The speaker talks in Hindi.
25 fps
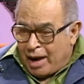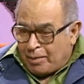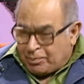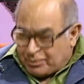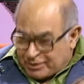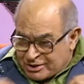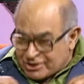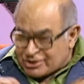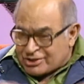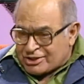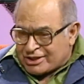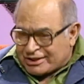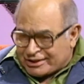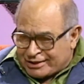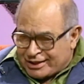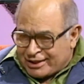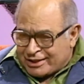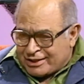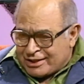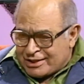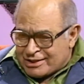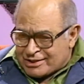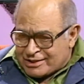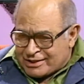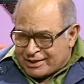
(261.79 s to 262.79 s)
अपनी
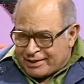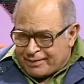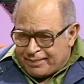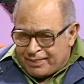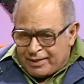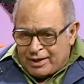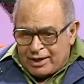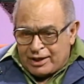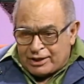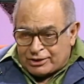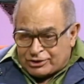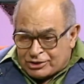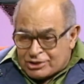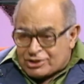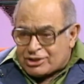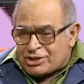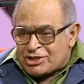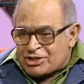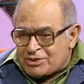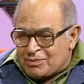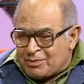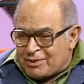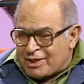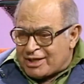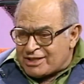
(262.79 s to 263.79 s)
ज़िंदगी से जिस
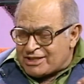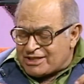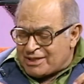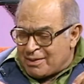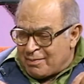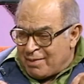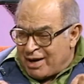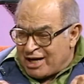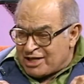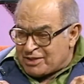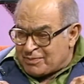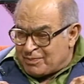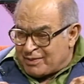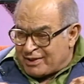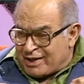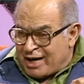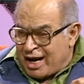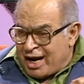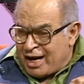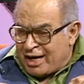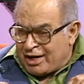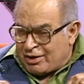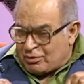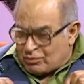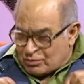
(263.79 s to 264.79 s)
किस्म का समाज बना
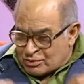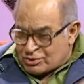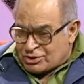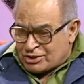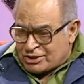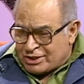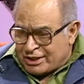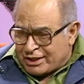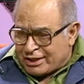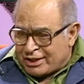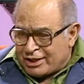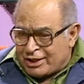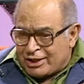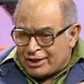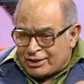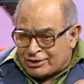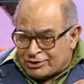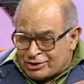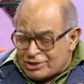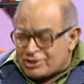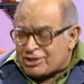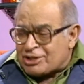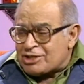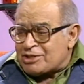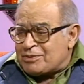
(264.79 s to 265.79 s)
है उससे
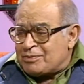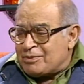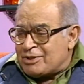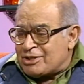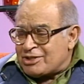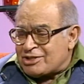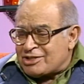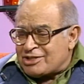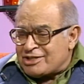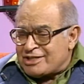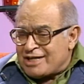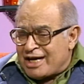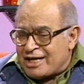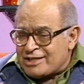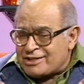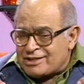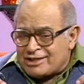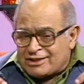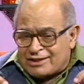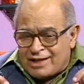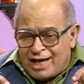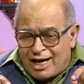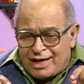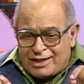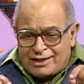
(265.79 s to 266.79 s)
जिस किस्म की
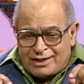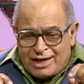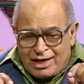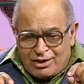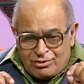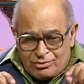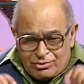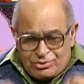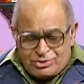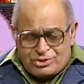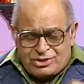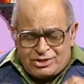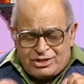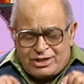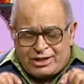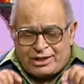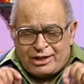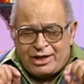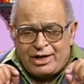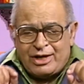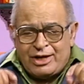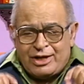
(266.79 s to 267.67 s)
सियासत आई है उससे